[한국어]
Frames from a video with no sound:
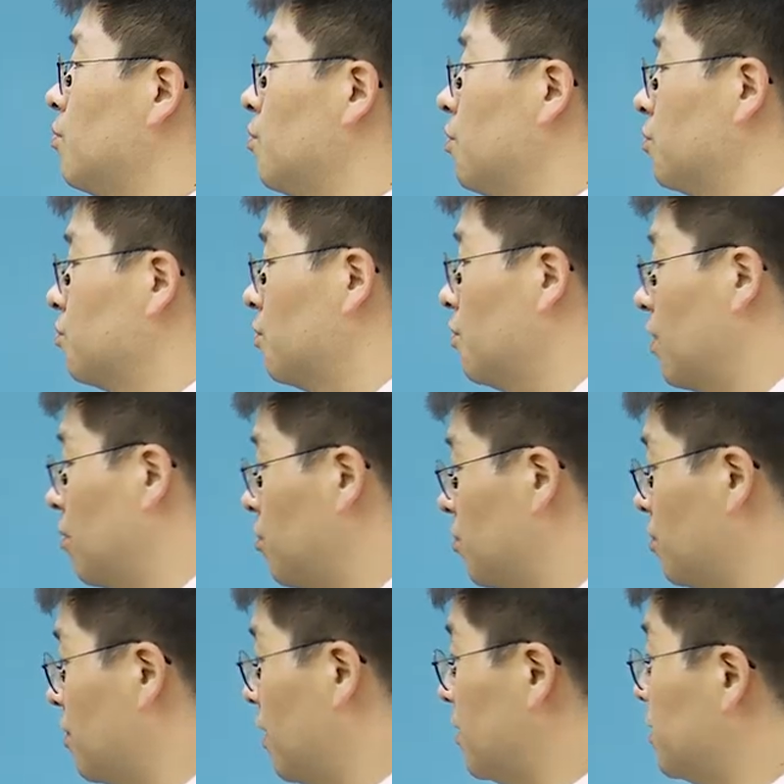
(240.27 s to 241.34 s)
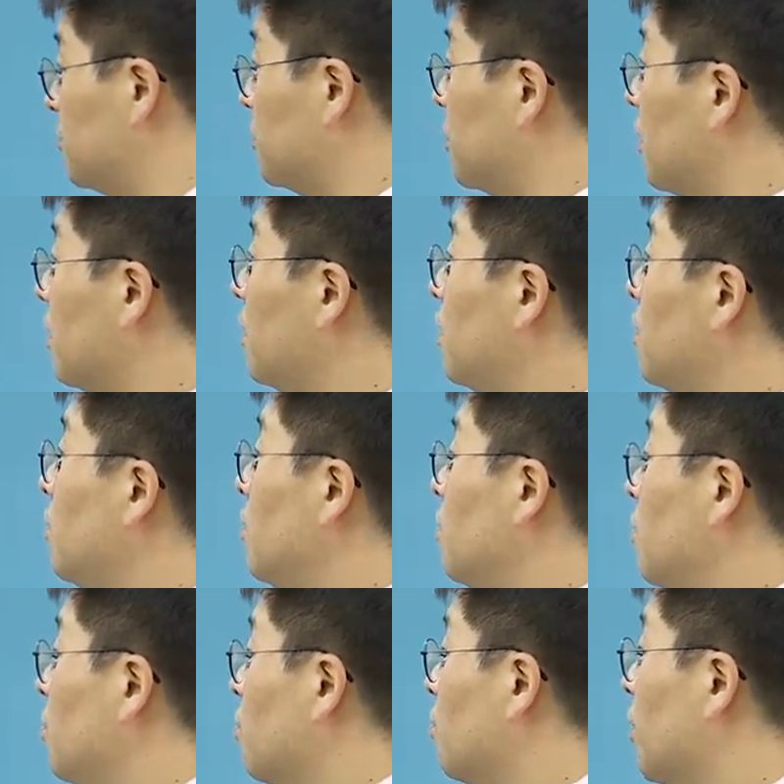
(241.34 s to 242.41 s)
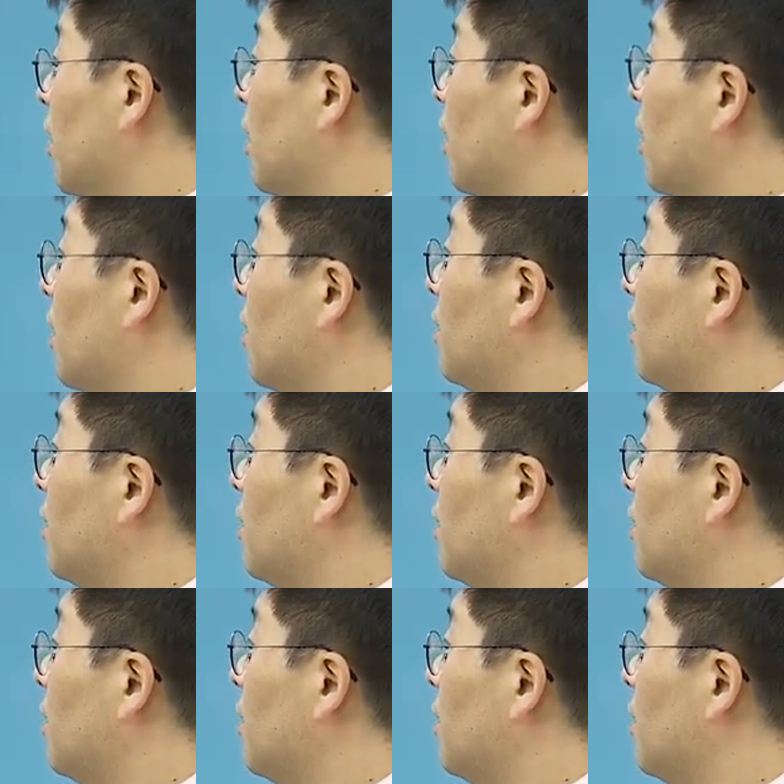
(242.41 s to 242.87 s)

모형도 한 번 더 나왔습니다. 요게